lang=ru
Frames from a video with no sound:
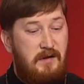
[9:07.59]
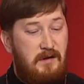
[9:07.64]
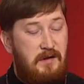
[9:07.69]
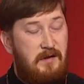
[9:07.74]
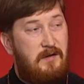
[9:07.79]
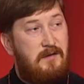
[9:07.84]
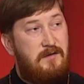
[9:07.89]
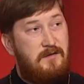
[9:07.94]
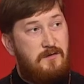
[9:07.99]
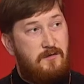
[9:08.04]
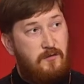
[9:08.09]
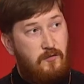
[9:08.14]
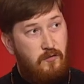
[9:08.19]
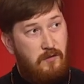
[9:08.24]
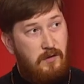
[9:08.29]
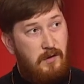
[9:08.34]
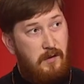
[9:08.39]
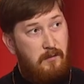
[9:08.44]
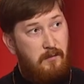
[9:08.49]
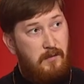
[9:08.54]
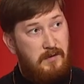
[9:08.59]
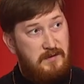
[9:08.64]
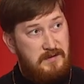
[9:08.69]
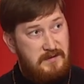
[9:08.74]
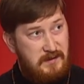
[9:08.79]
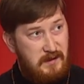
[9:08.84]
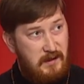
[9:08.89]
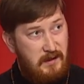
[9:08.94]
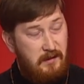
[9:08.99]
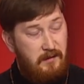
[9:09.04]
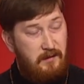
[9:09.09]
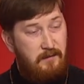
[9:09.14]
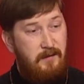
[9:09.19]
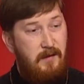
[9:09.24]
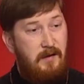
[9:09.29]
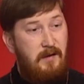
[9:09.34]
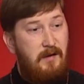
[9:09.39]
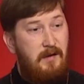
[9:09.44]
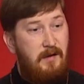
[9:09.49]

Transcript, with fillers: и с духом церкви,